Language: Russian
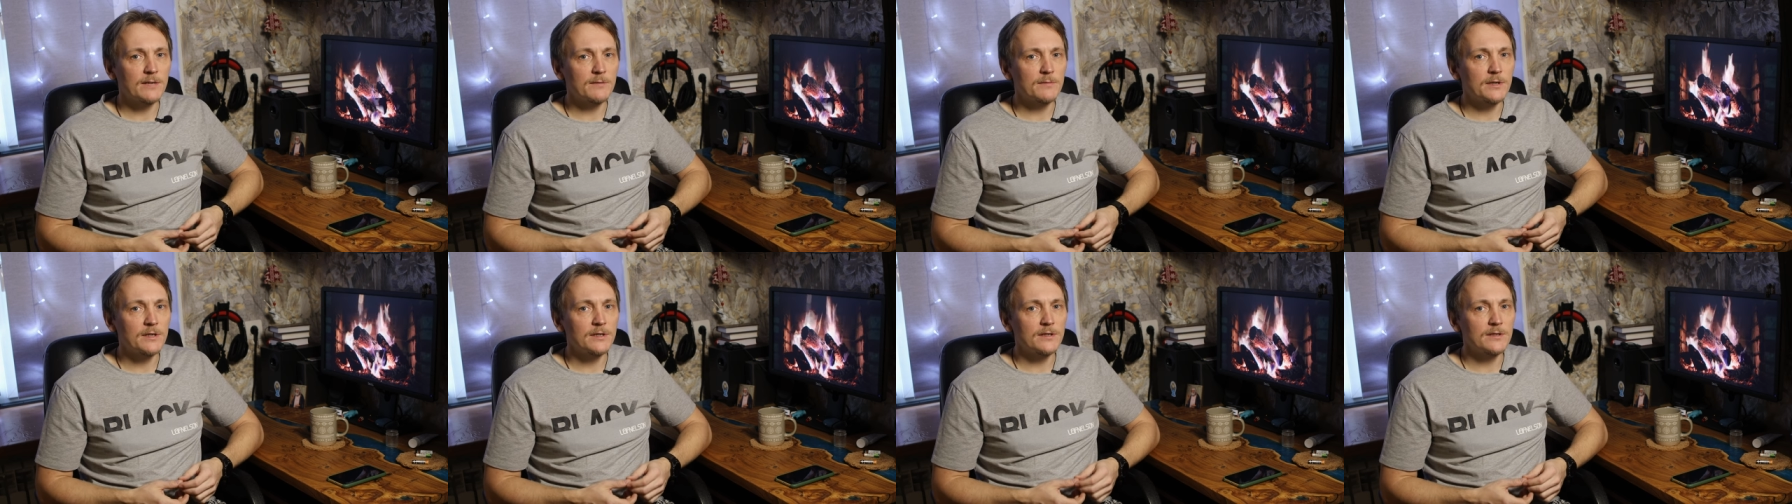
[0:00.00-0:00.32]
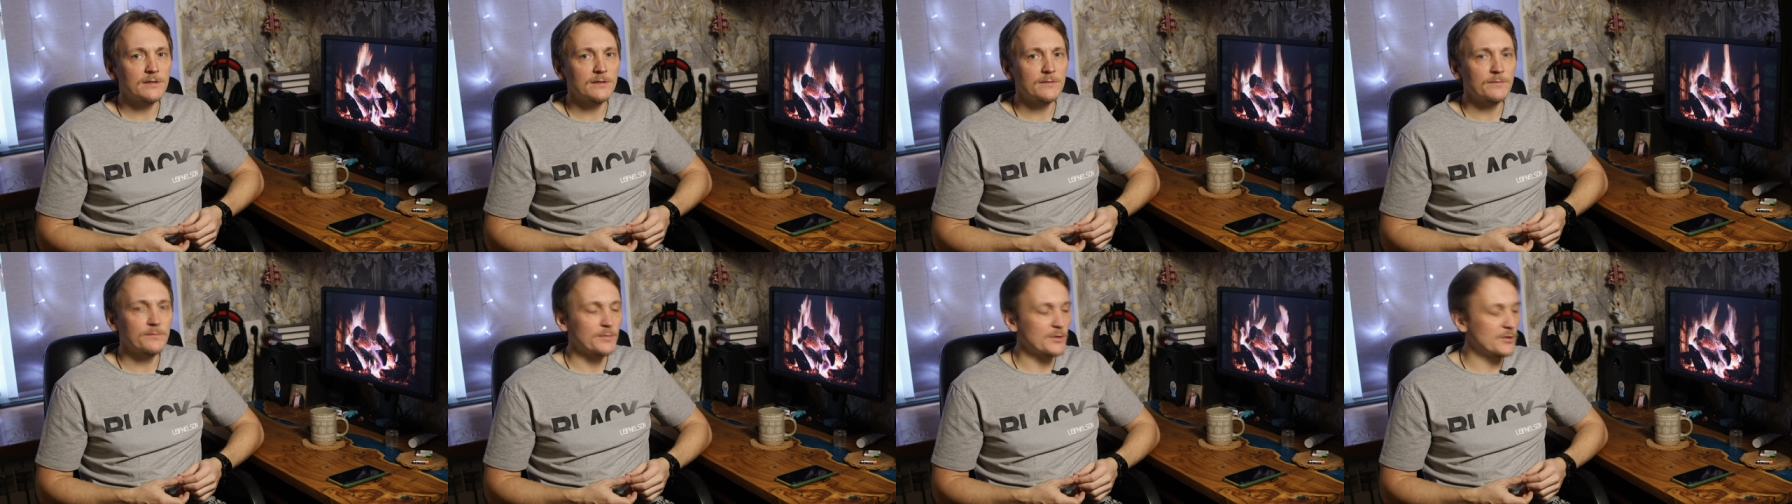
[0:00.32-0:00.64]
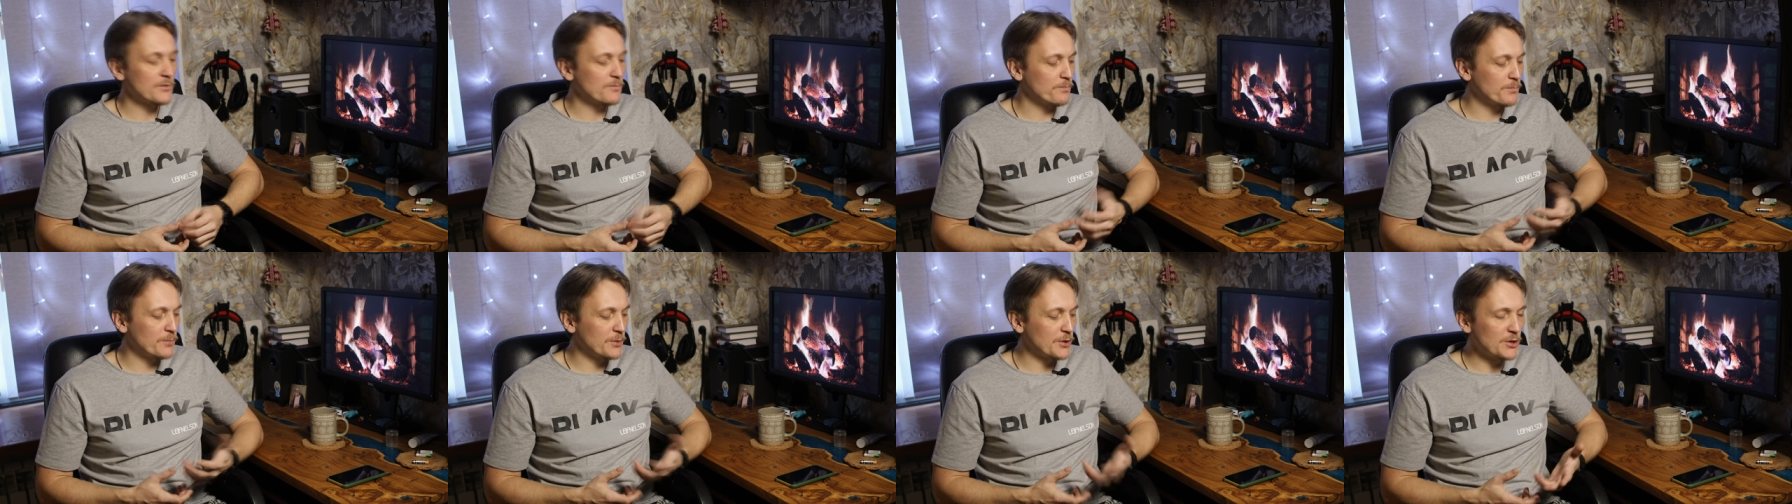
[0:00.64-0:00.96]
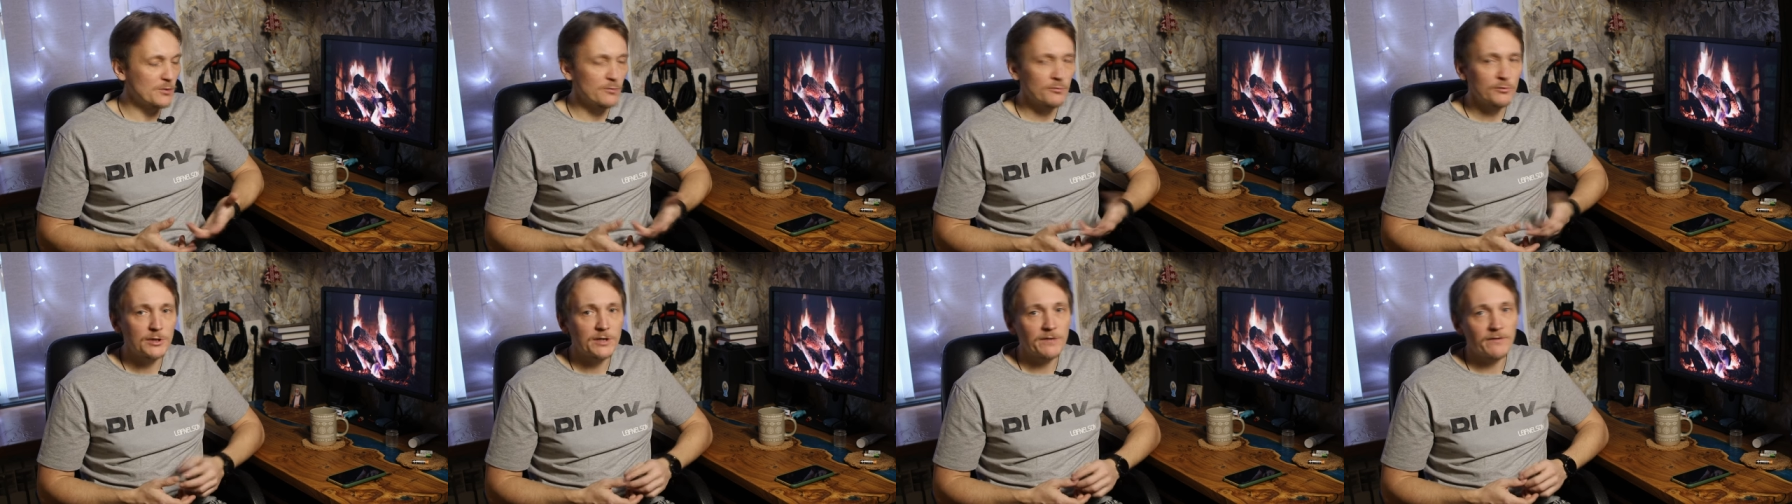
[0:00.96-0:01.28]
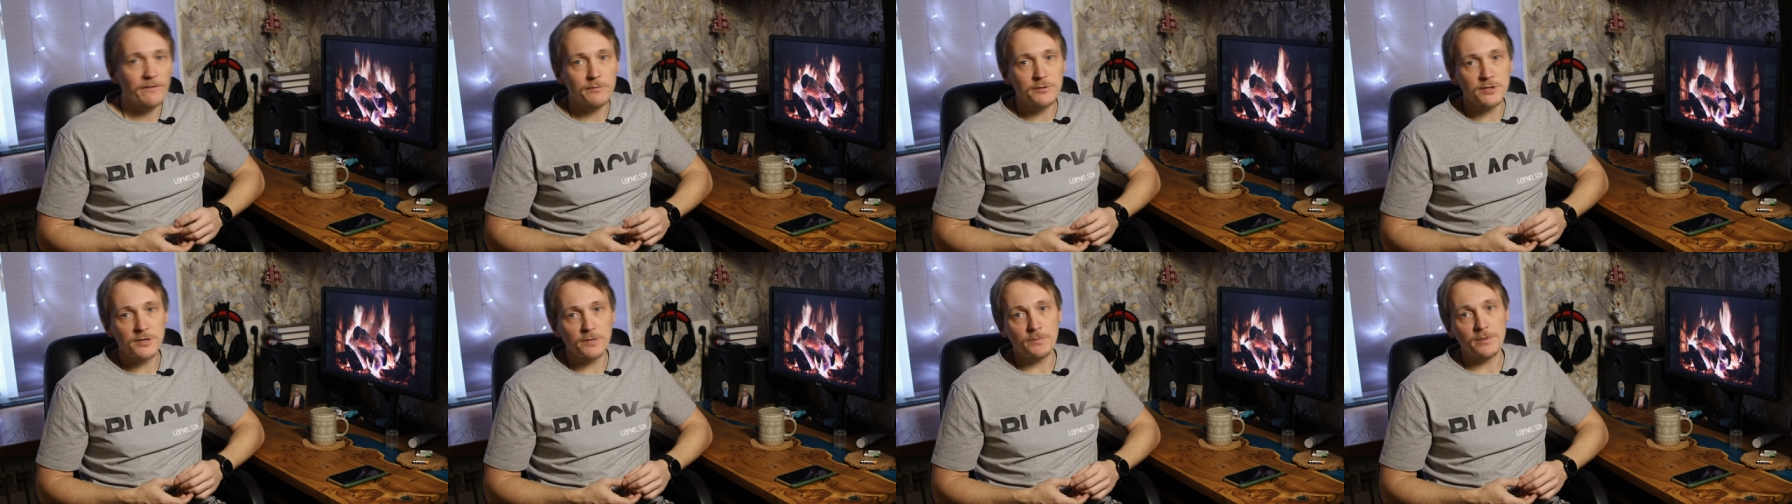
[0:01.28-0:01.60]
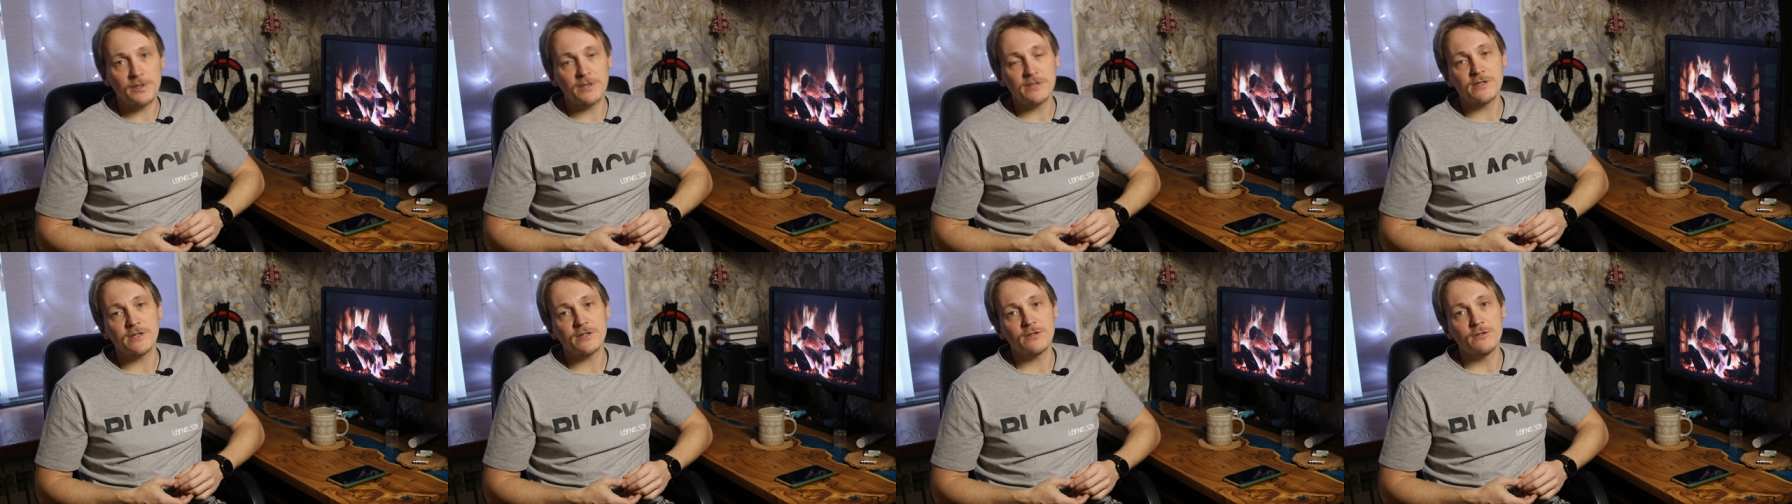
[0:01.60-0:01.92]
как бы и почему так
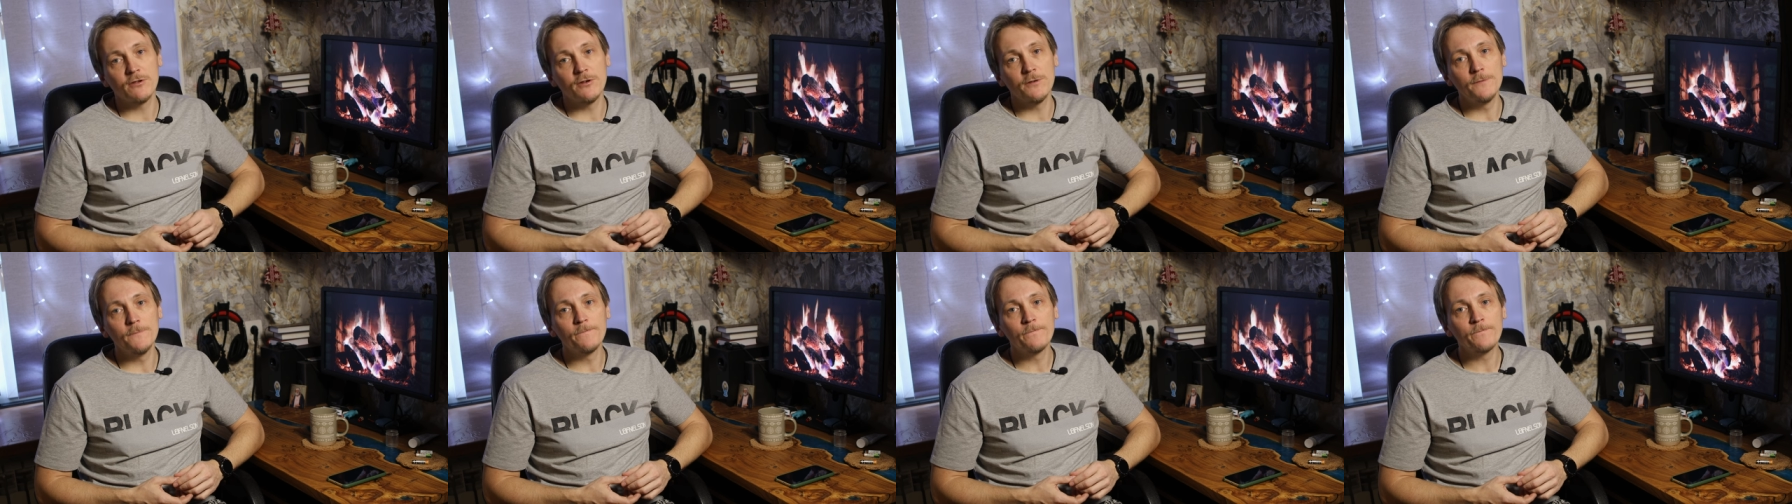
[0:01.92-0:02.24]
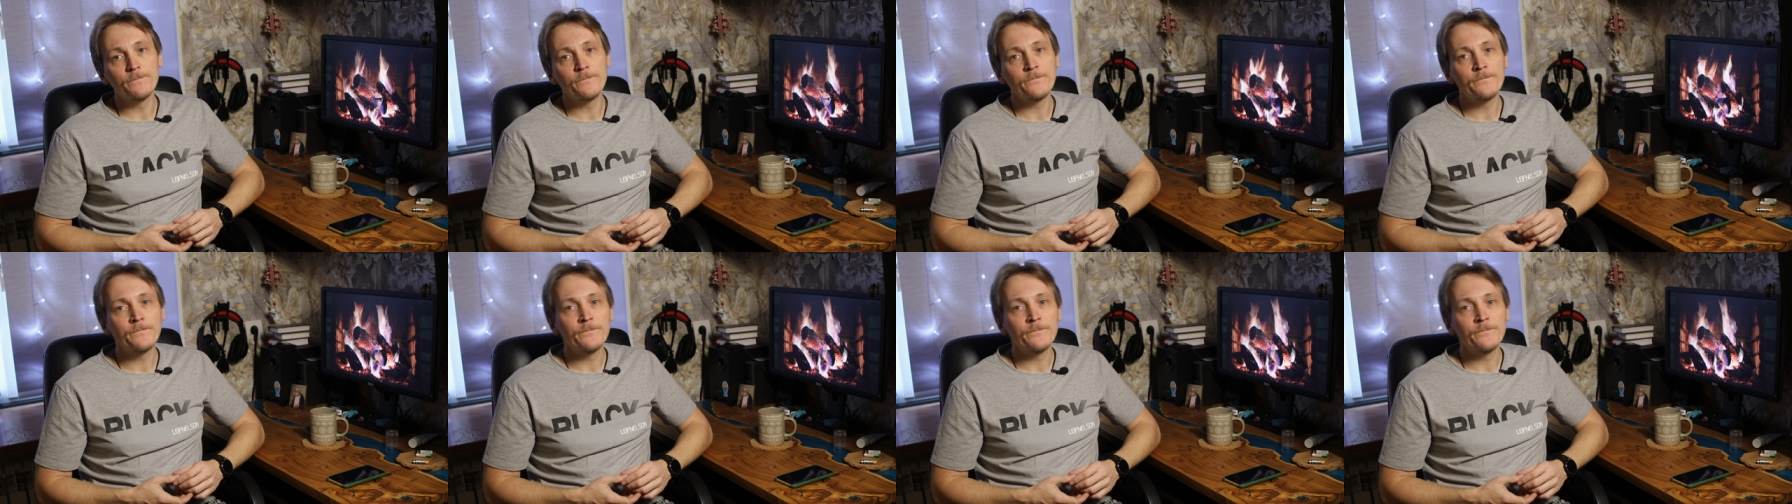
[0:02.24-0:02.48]
вообще произошло.